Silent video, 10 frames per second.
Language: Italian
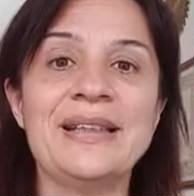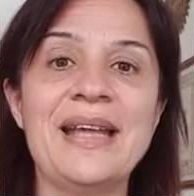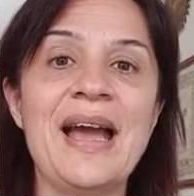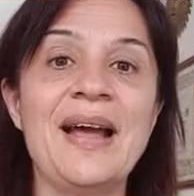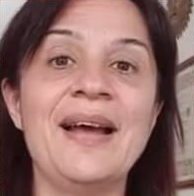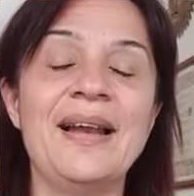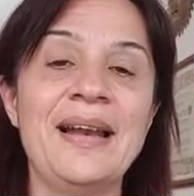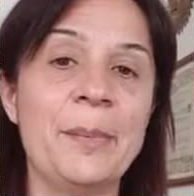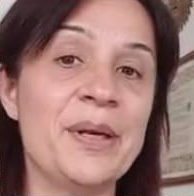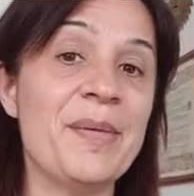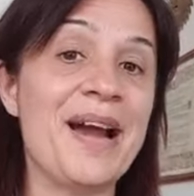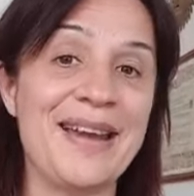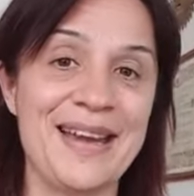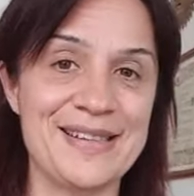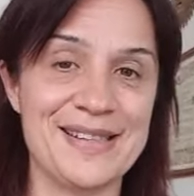ed è la prima
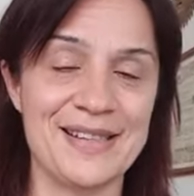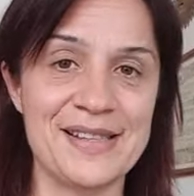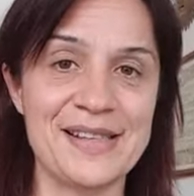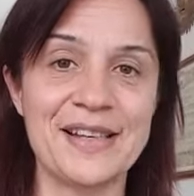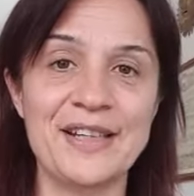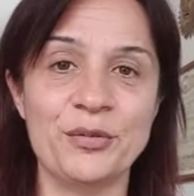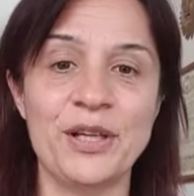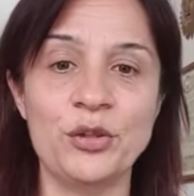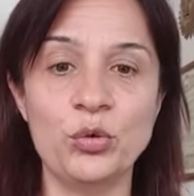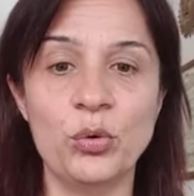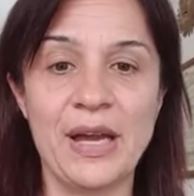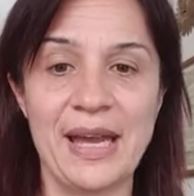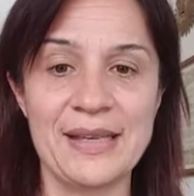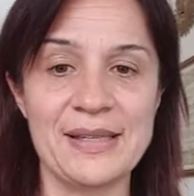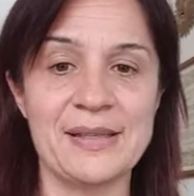S, il segreto è in due
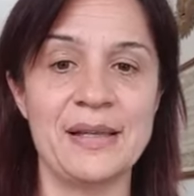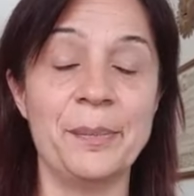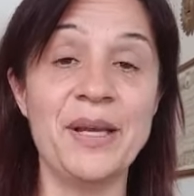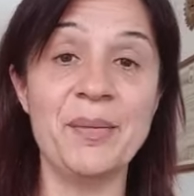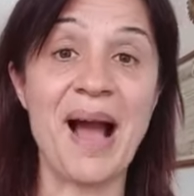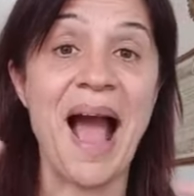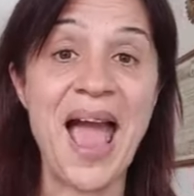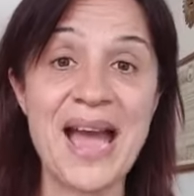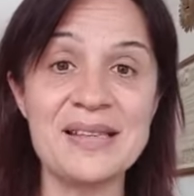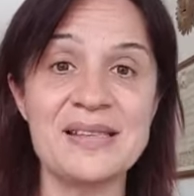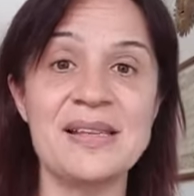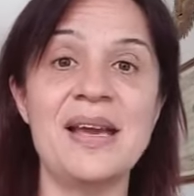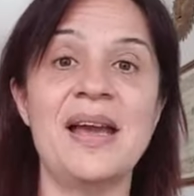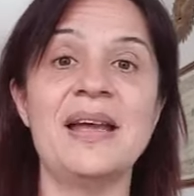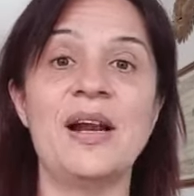S. La prima S
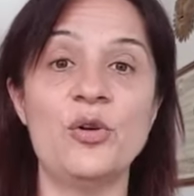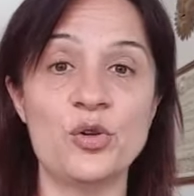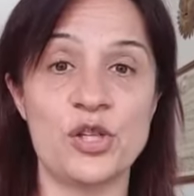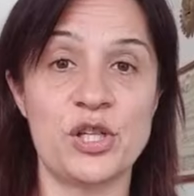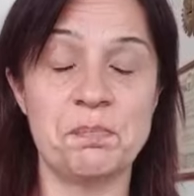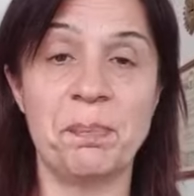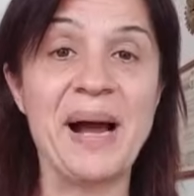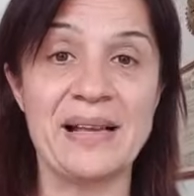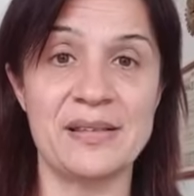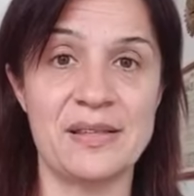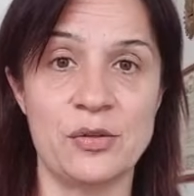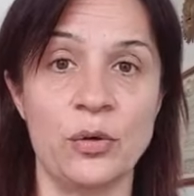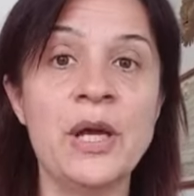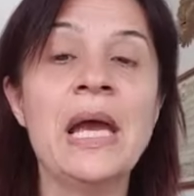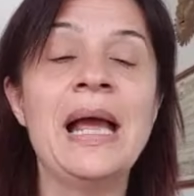era lo
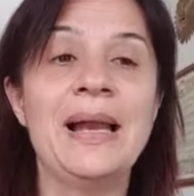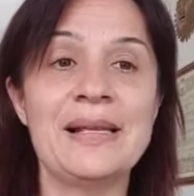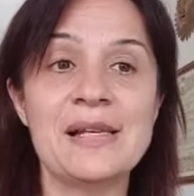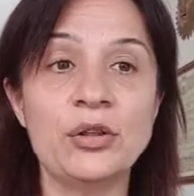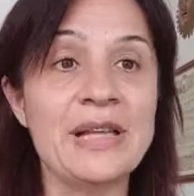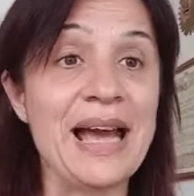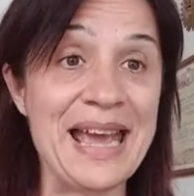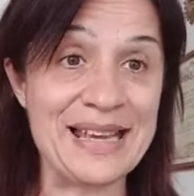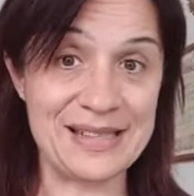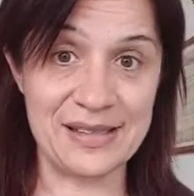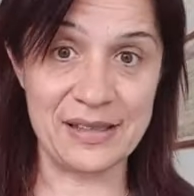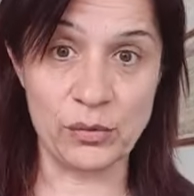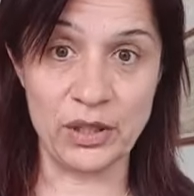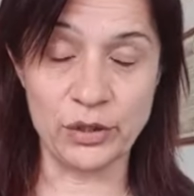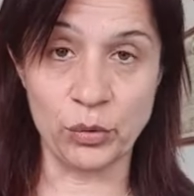spazio. La seconda S,
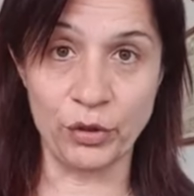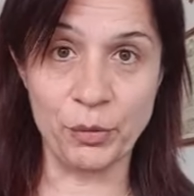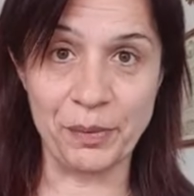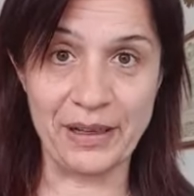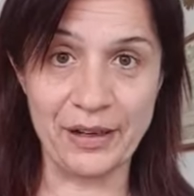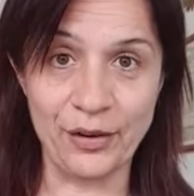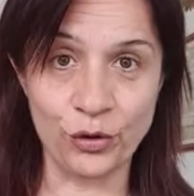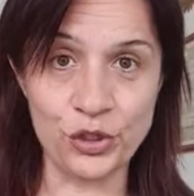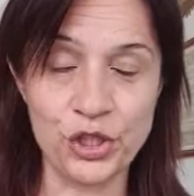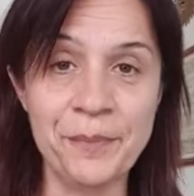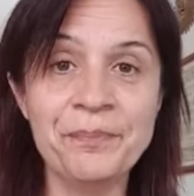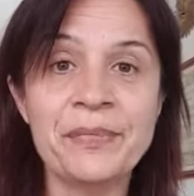quella di cui voglio parlare oggi,